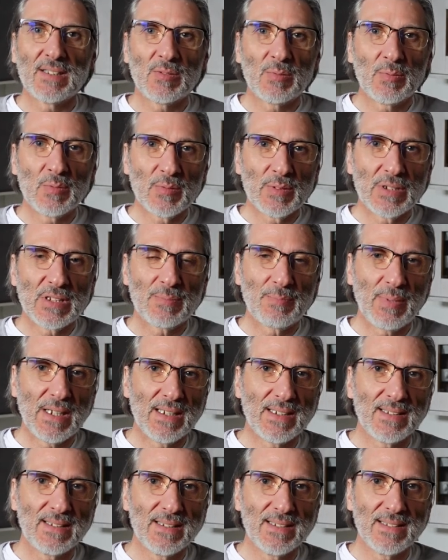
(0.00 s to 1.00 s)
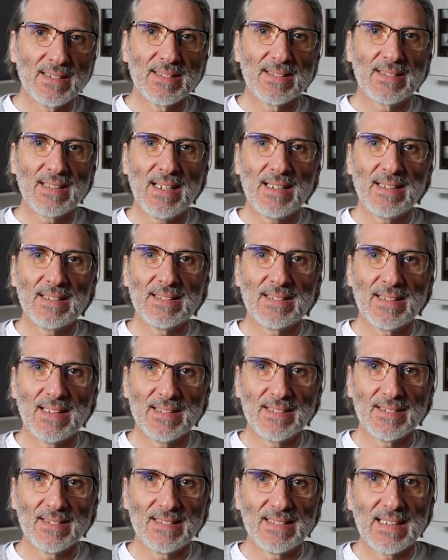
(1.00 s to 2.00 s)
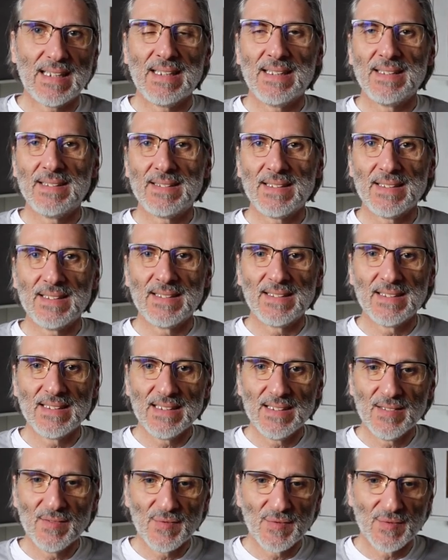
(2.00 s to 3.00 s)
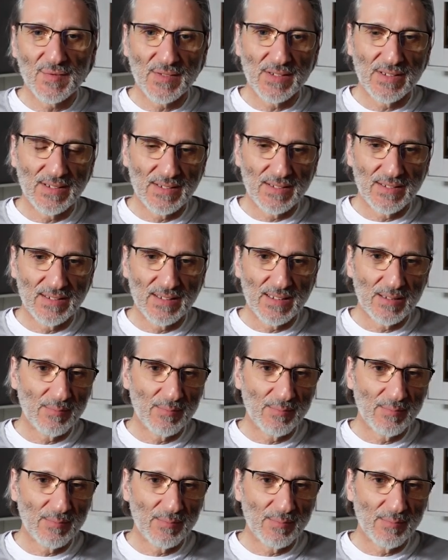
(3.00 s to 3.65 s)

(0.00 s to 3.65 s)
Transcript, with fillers: ich mich bei diesen Sachen dann sehr intensiv äh,